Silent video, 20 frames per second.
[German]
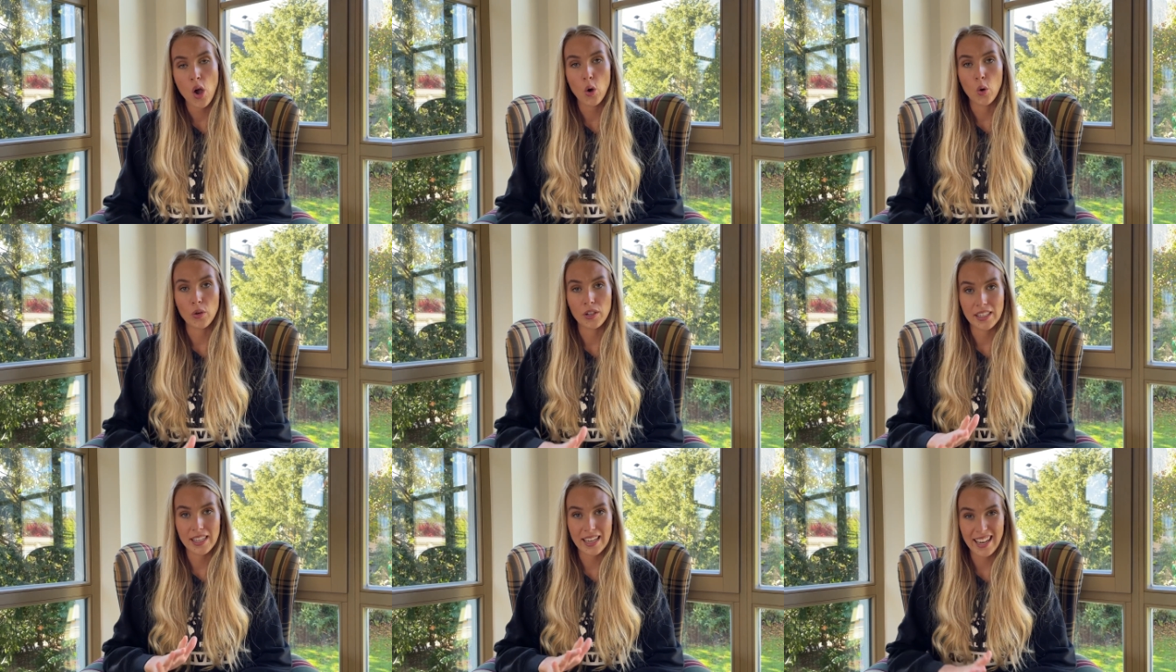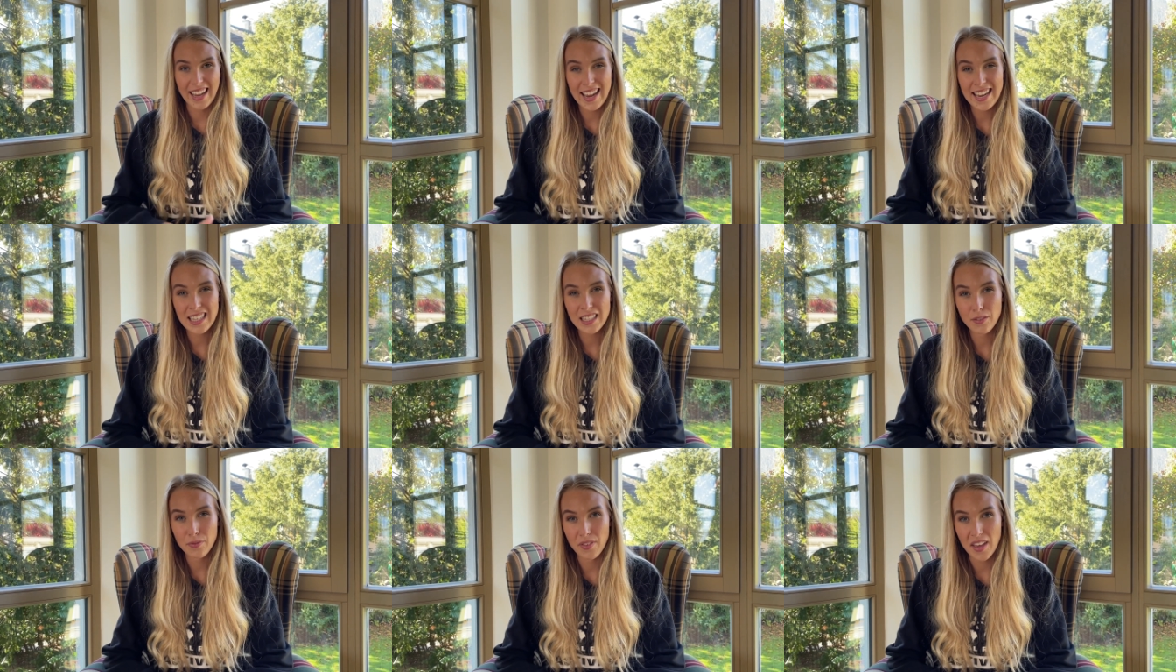und
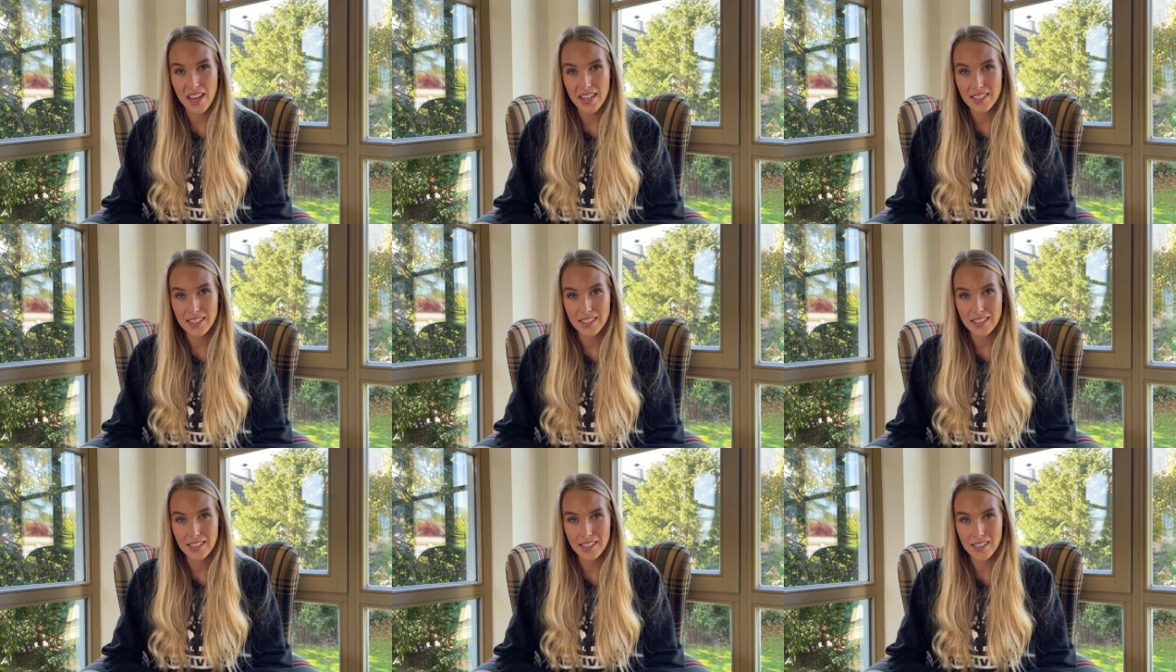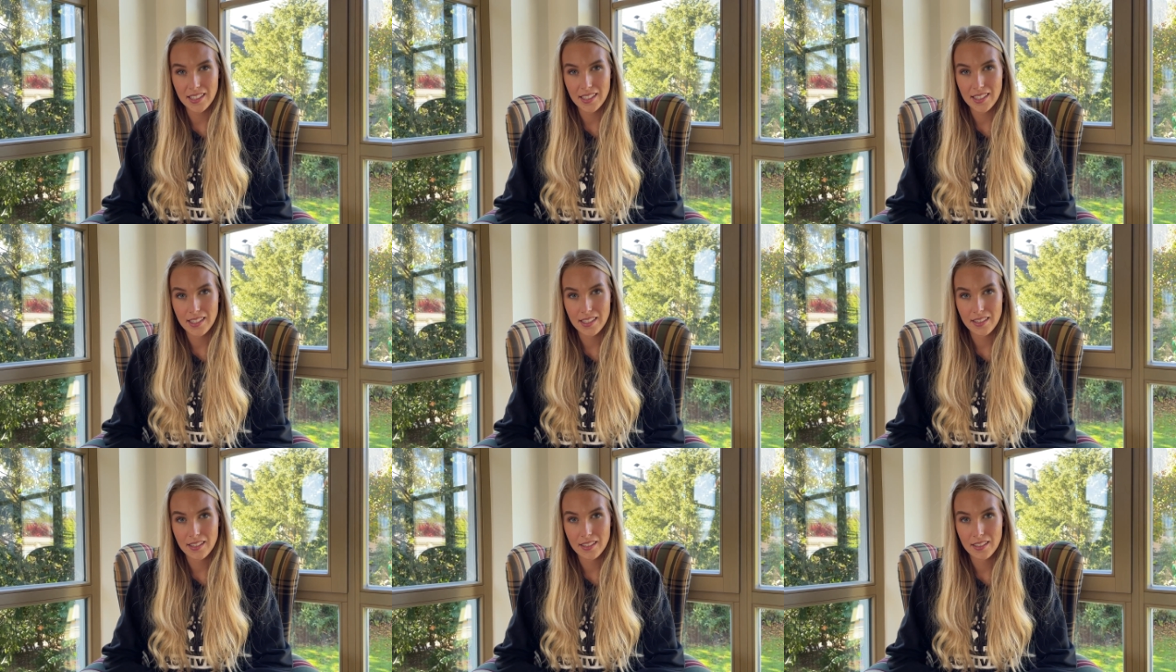gerechtfertigt
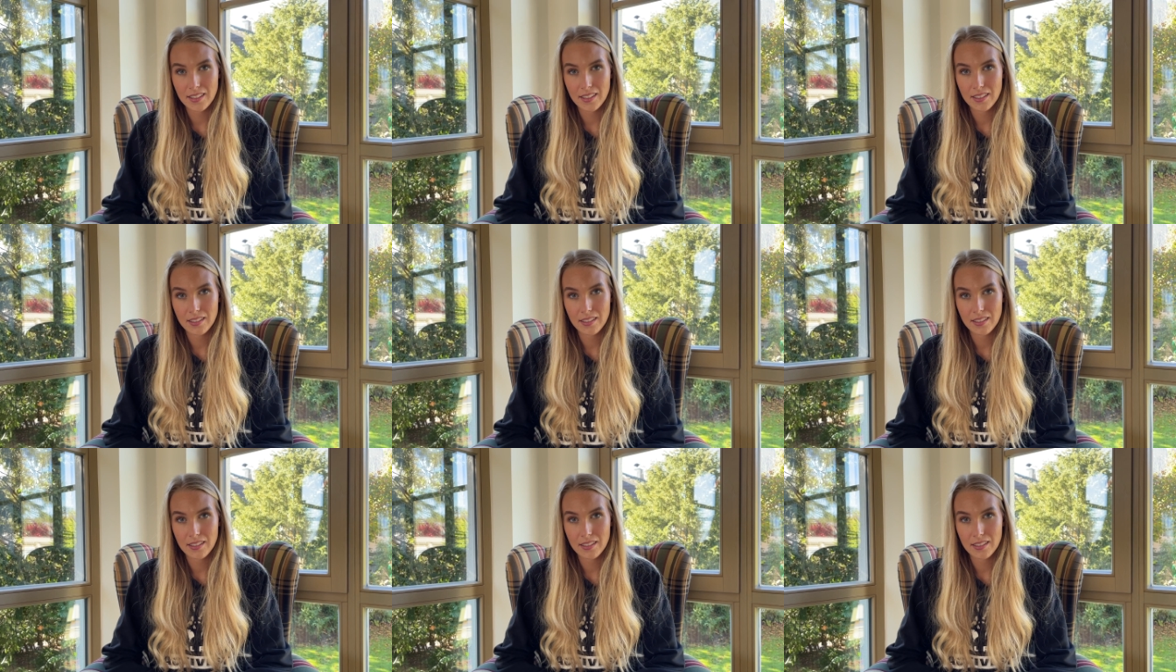ist.